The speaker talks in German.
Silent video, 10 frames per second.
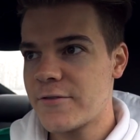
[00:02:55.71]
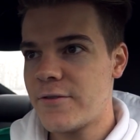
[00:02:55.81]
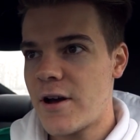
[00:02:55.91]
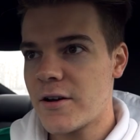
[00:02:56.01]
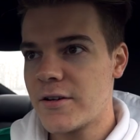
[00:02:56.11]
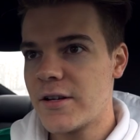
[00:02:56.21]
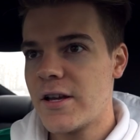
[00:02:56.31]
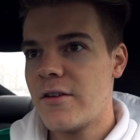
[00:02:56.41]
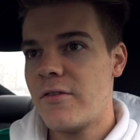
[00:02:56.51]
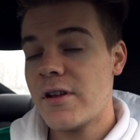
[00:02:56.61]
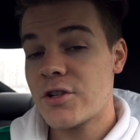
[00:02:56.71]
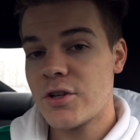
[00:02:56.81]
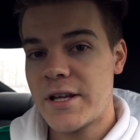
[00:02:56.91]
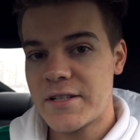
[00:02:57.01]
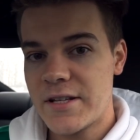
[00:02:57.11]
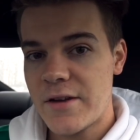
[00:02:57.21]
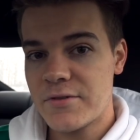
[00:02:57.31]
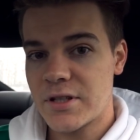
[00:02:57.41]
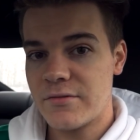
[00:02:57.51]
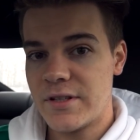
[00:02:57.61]
fahre, wäre das schon echt
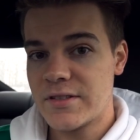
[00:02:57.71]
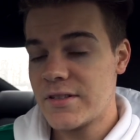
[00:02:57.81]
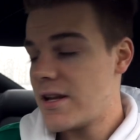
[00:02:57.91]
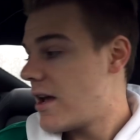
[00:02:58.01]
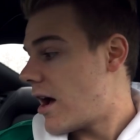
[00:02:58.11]
nervig gewesen.